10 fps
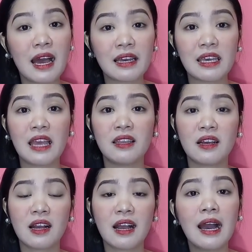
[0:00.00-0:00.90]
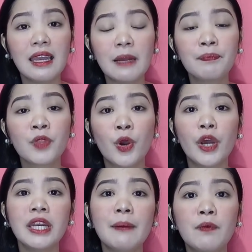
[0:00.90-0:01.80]
lalaki ay nanggagaling
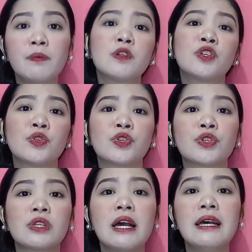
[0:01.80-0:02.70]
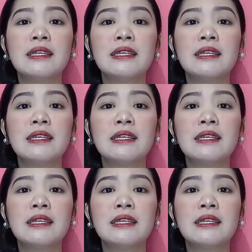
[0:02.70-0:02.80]
or napoproduce